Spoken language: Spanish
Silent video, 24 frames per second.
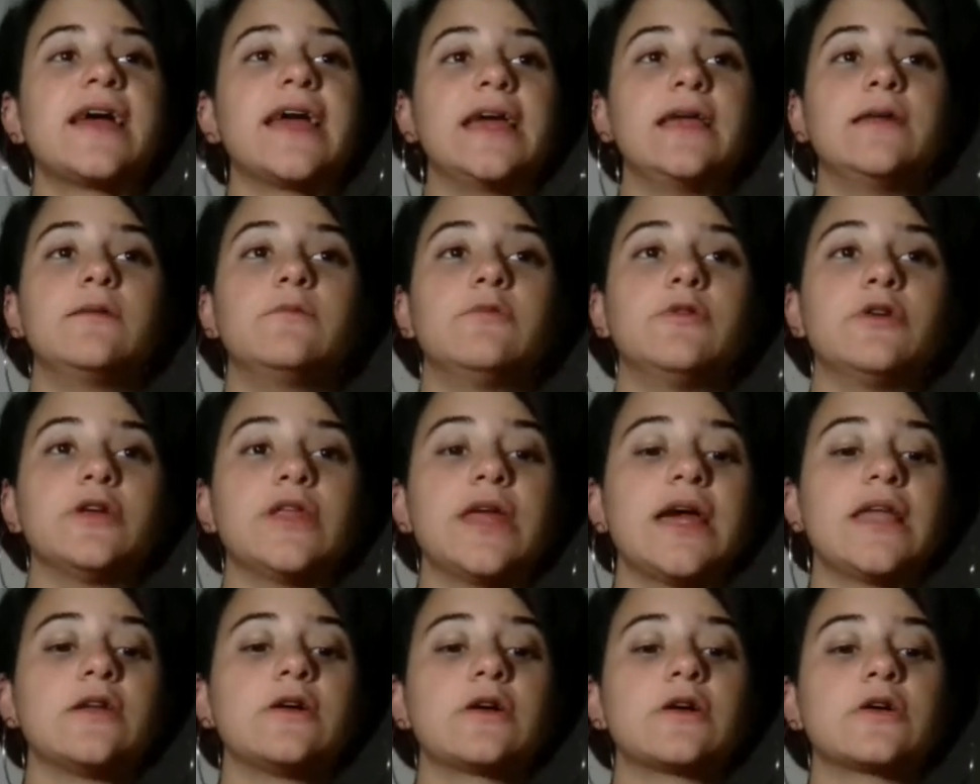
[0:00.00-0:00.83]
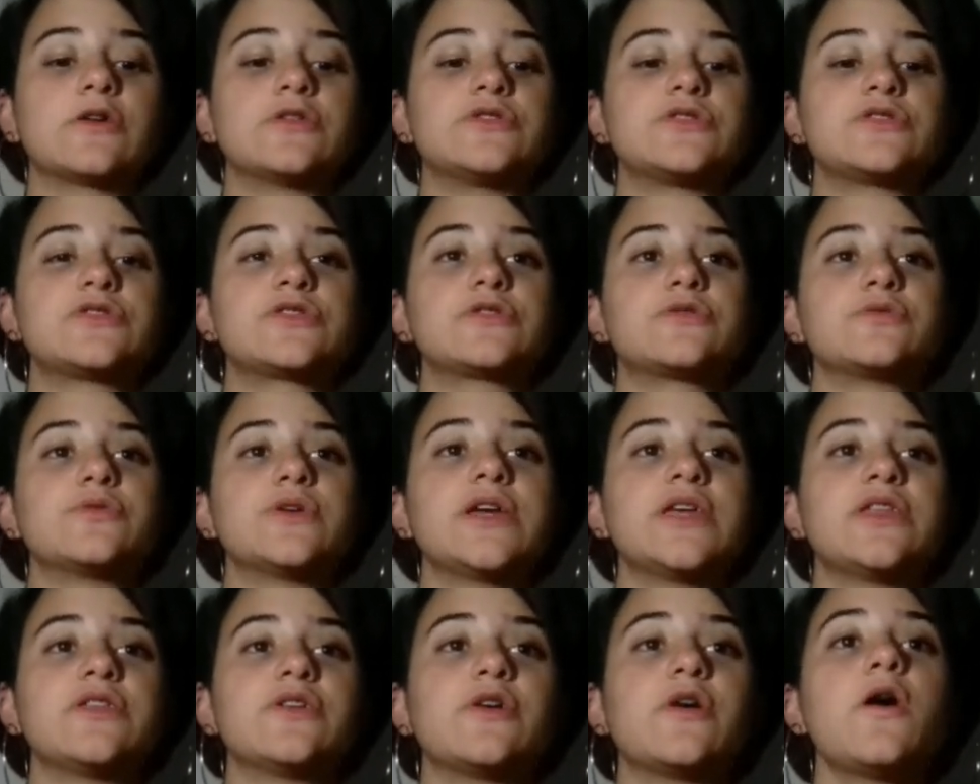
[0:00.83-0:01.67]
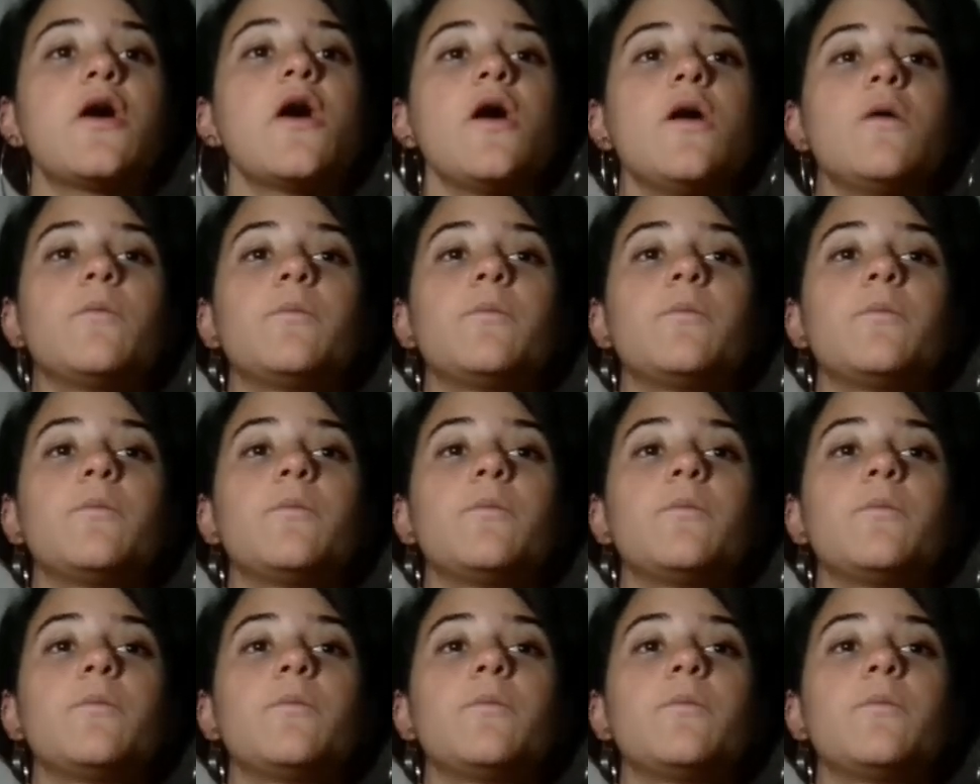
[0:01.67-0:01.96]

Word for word: El modelo construido